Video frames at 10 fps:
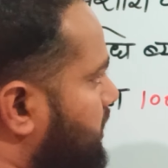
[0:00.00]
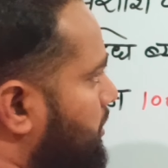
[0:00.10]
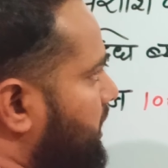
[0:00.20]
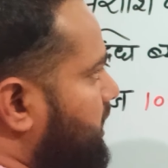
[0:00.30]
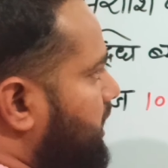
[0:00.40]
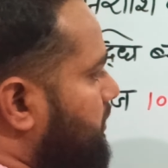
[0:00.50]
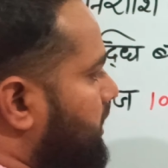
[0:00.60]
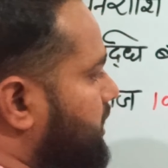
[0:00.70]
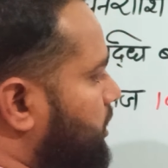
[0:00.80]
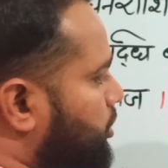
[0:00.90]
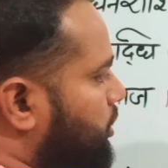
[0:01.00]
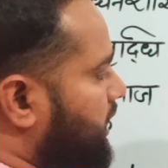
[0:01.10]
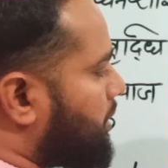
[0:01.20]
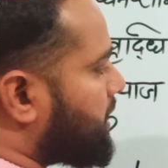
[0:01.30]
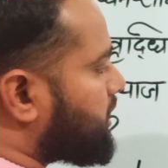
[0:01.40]
समय तीन वर्ष है तो
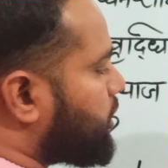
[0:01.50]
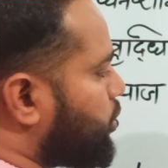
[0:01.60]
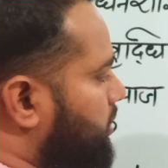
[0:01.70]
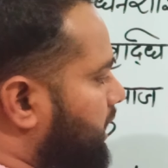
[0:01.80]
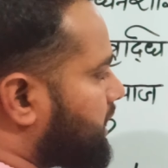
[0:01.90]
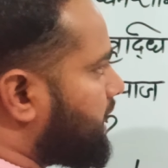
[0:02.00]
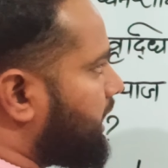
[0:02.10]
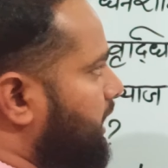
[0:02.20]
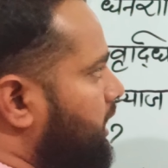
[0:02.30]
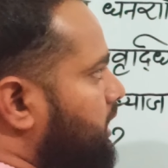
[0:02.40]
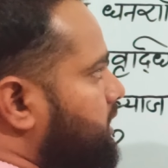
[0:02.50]
यहाँ पर क्यूब कर देंगे